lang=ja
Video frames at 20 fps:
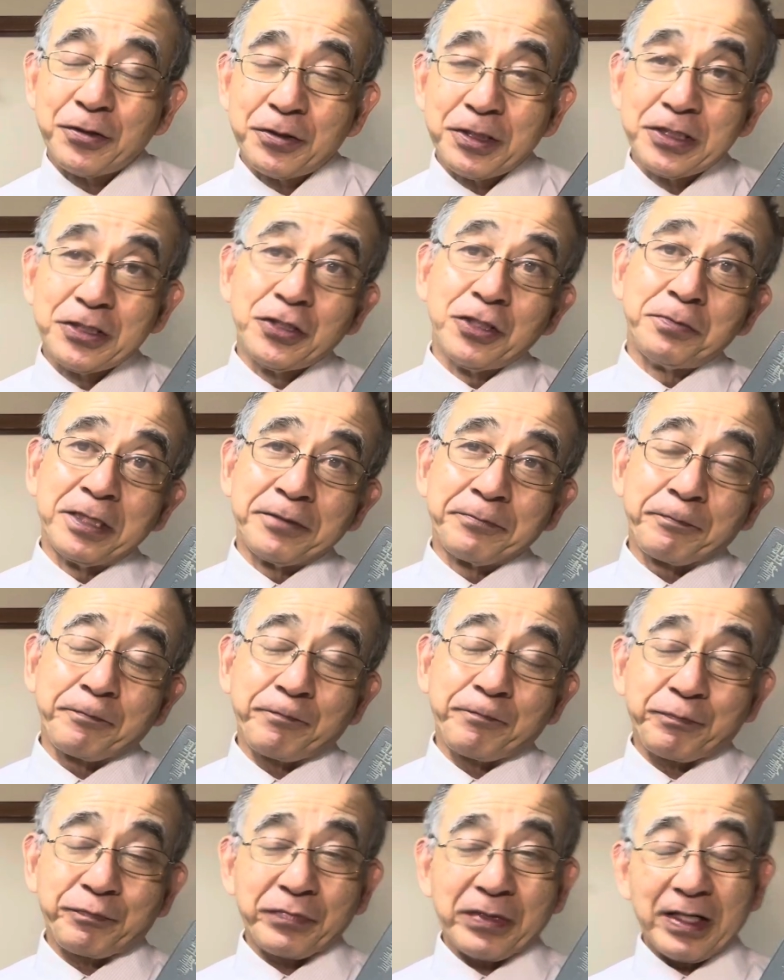日曜日
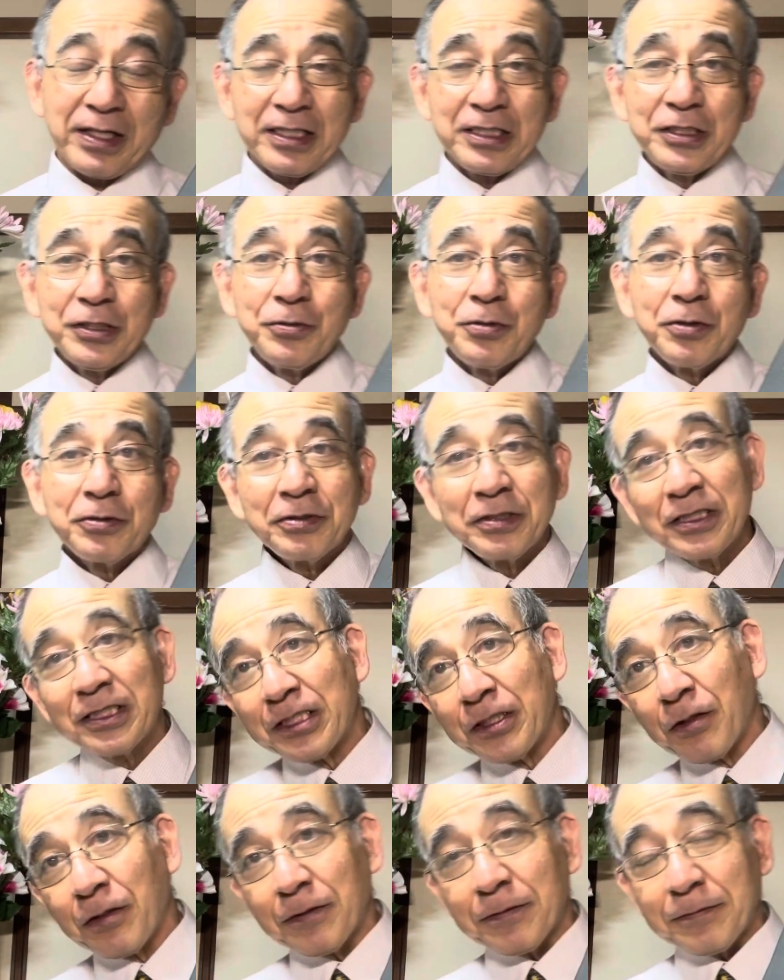16
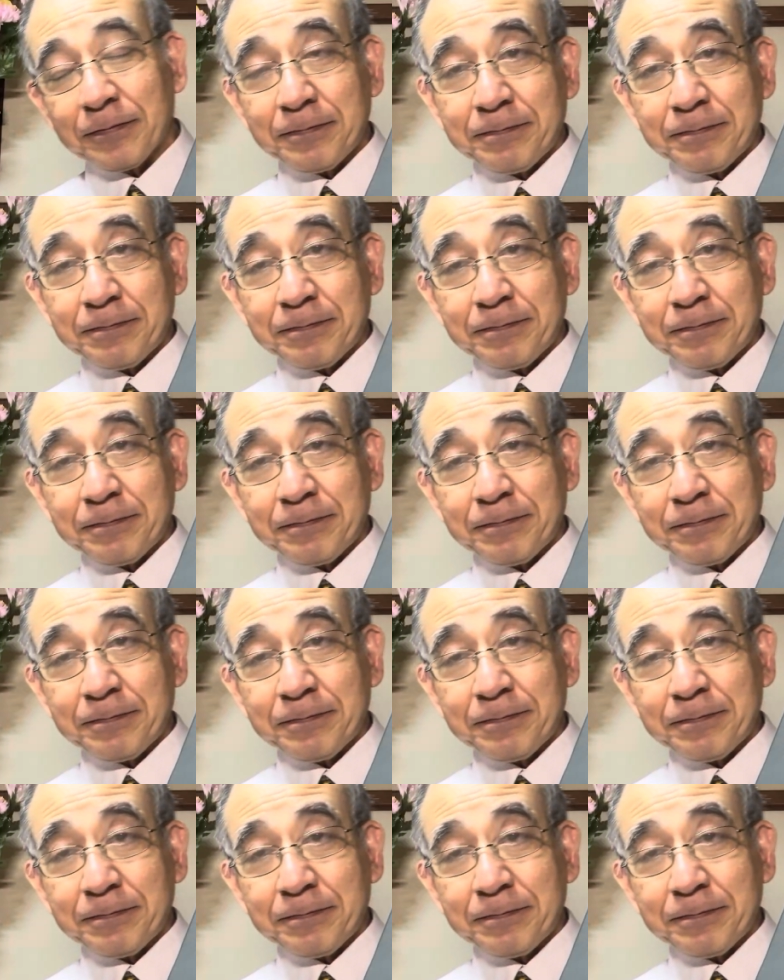日の